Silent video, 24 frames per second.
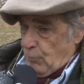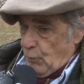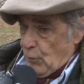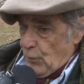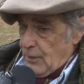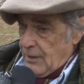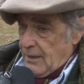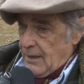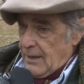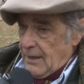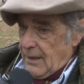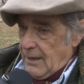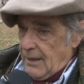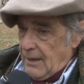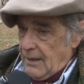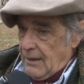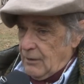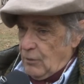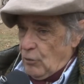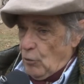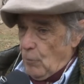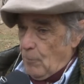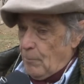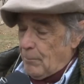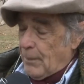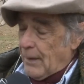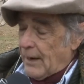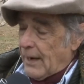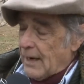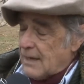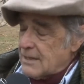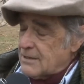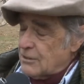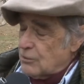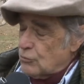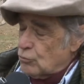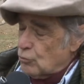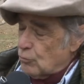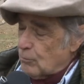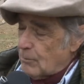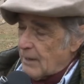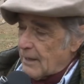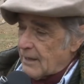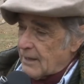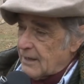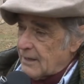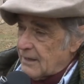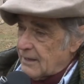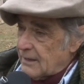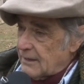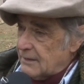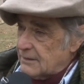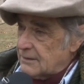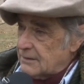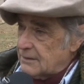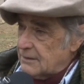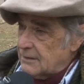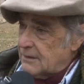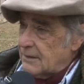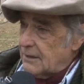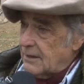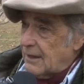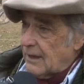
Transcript: pueda compararse sus márgenes